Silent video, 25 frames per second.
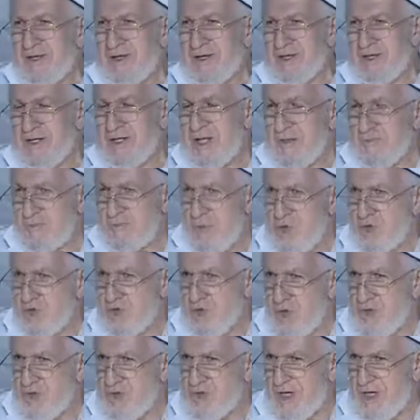Allah
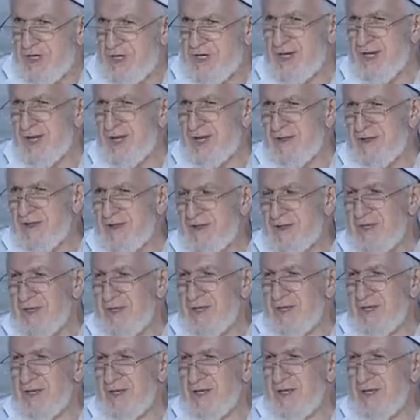boğdu onları ya.
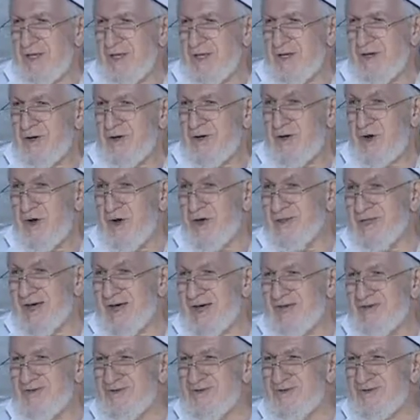
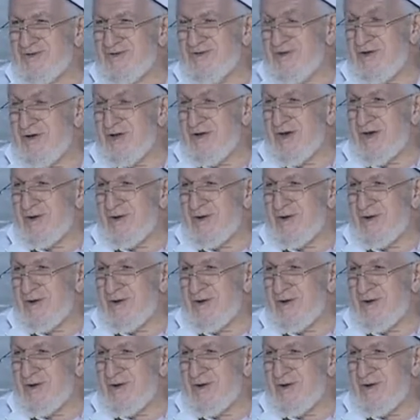Onların yurduna